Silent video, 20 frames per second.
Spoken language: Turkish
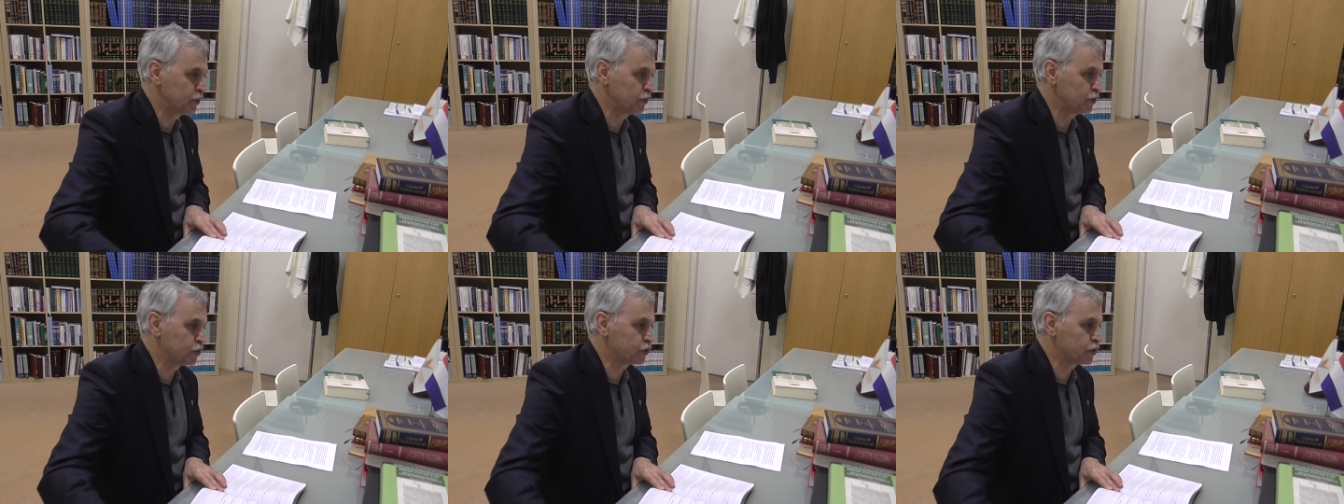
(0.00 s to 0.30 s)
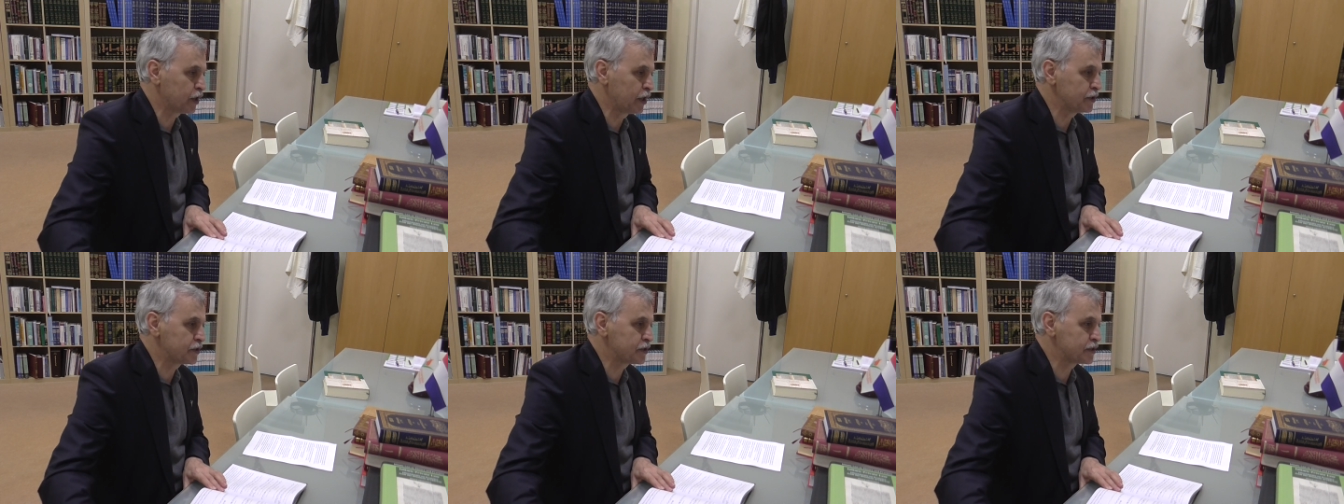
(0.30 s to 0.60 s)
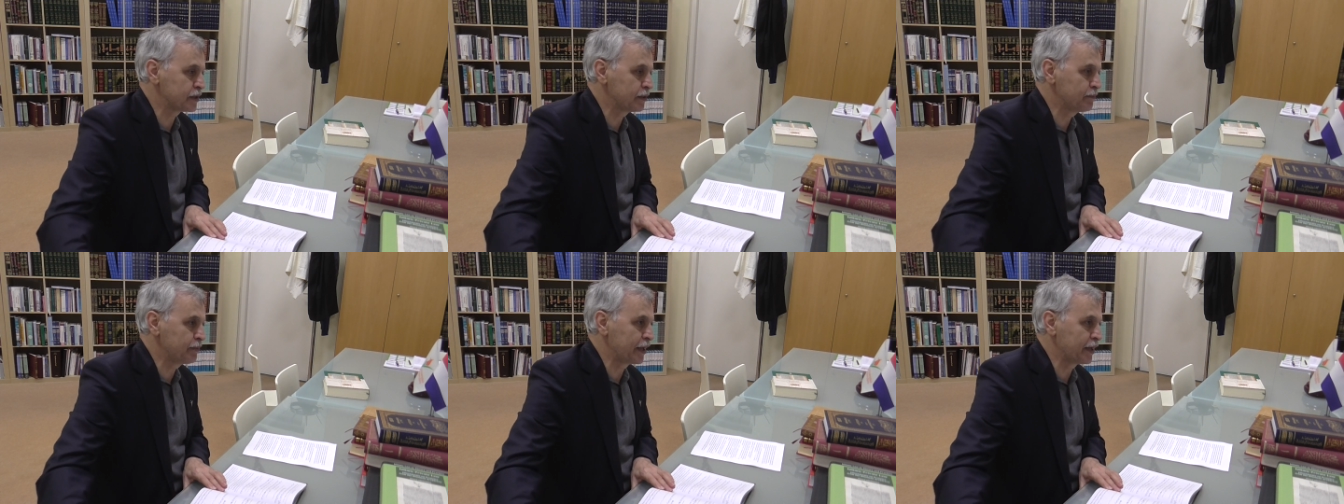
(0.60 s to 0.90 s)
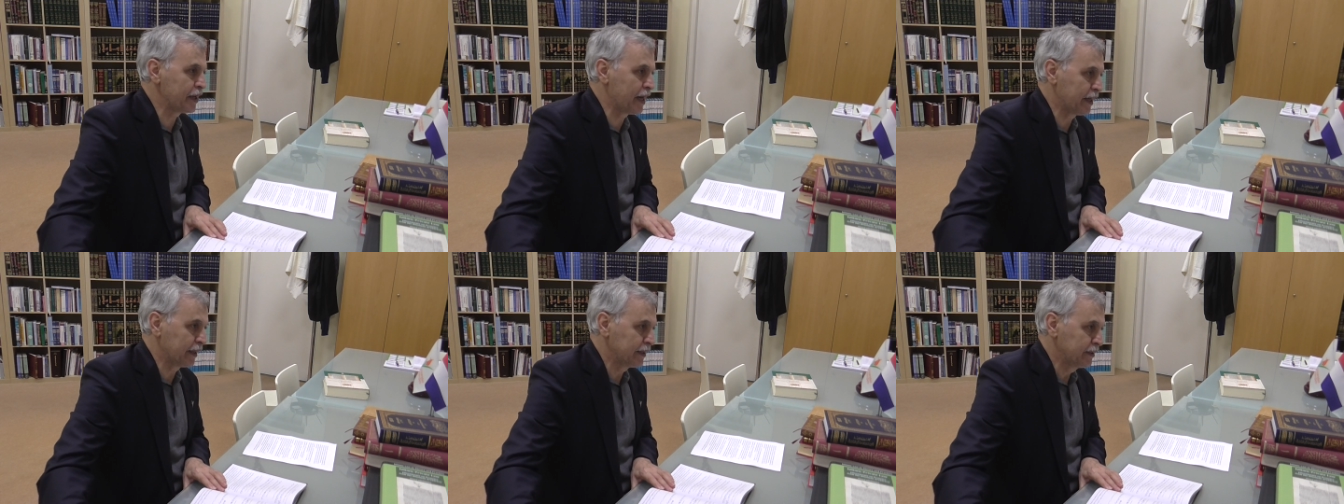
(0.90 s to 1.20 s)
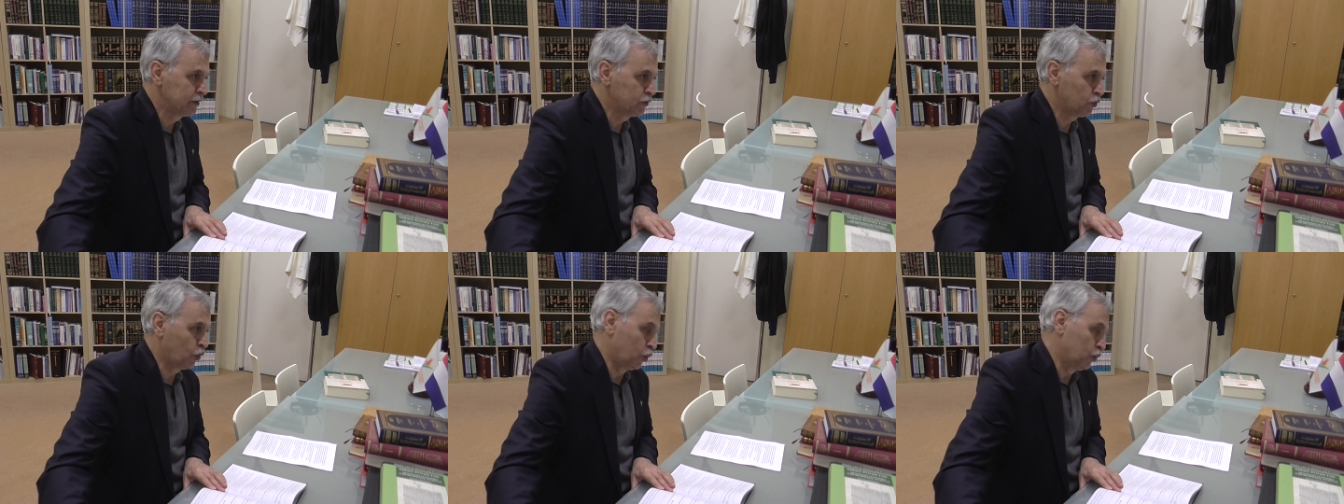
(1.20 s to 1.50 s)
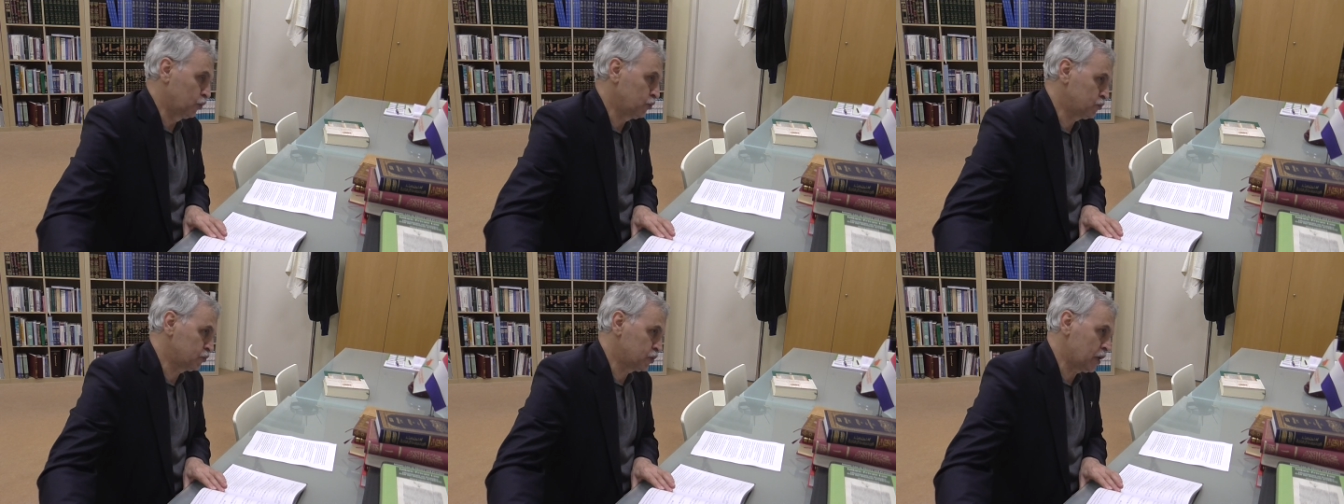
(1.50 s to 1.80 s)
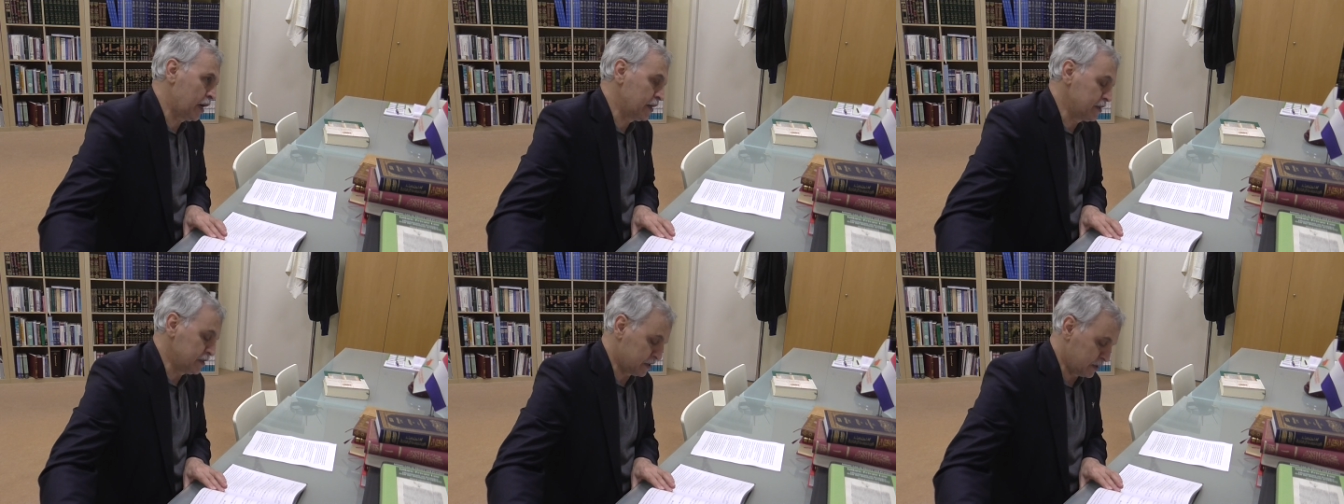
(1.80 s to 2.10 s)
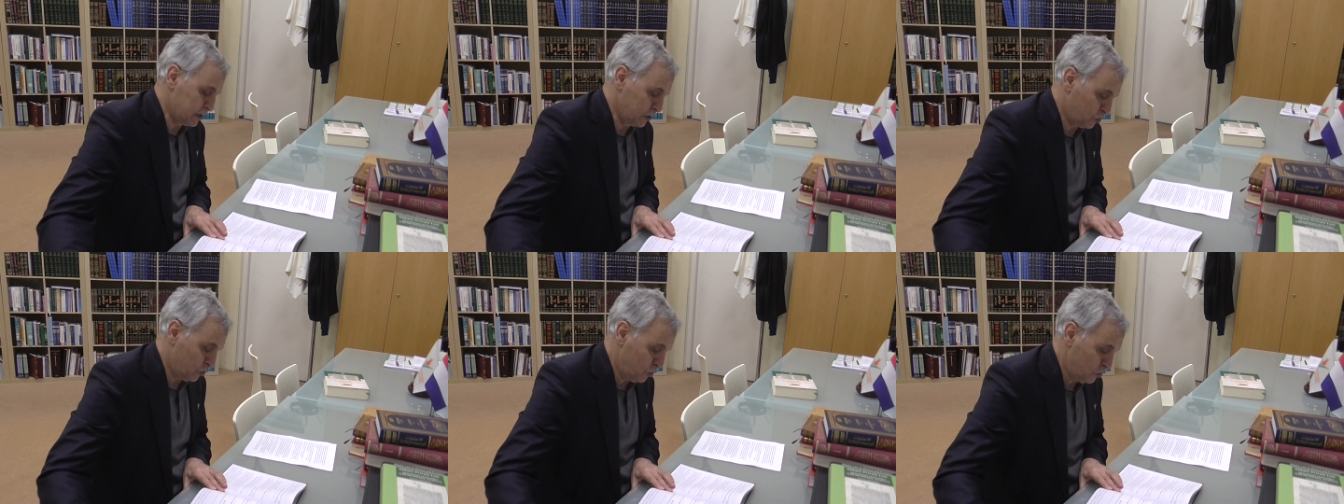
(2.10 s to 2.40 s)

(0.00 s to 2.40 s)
üçte ikisi bana. O caizdi.